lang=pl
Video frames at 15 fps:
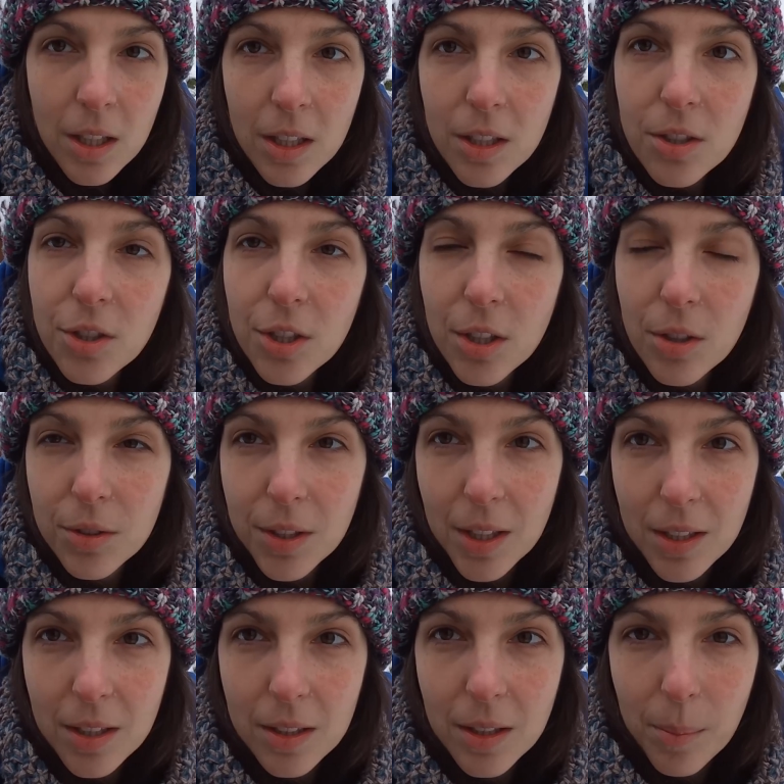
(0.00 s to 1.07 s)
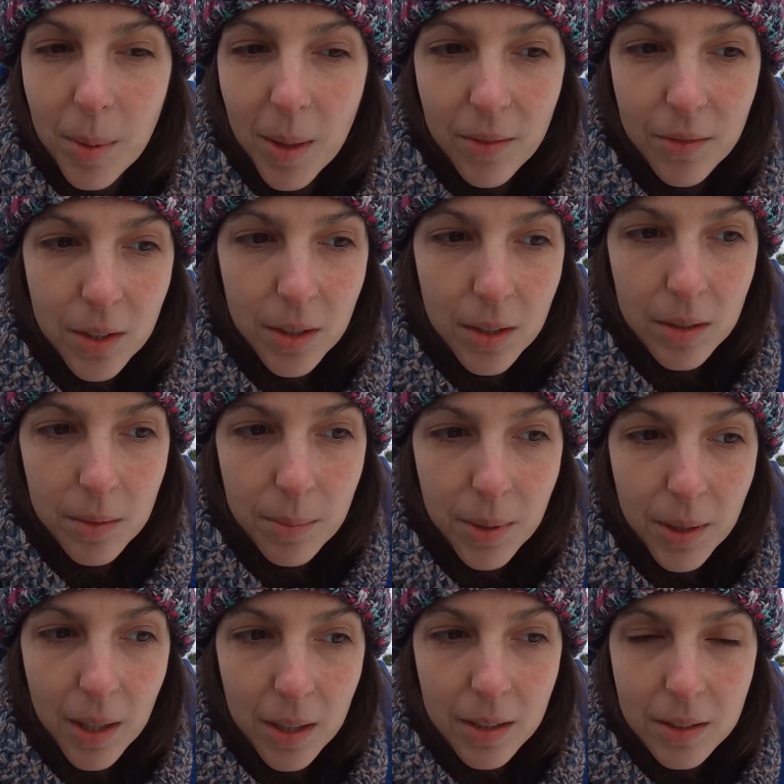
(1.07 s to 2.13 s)
y, czego tak naprawdę
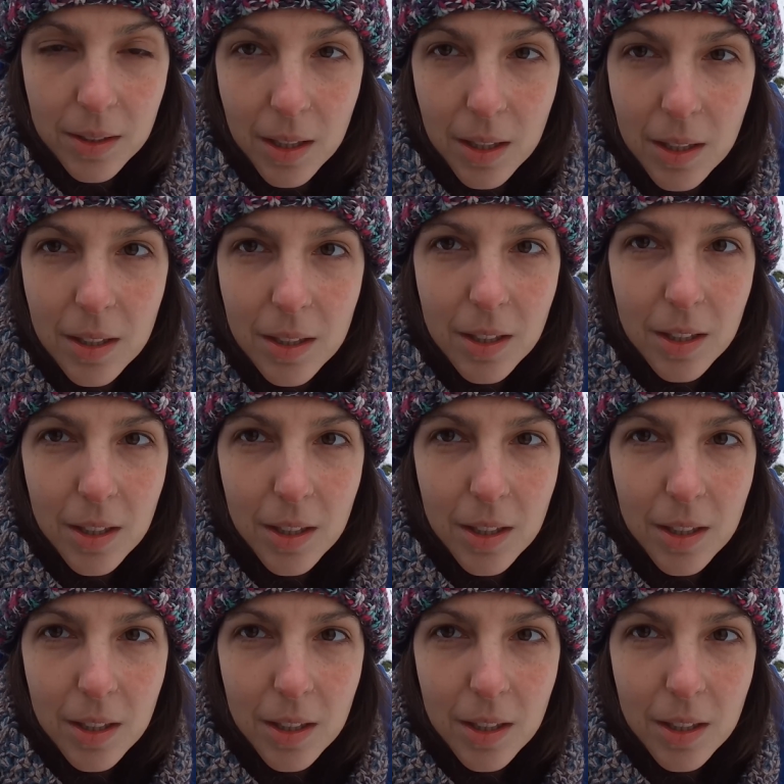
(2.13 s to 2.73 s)
pragnę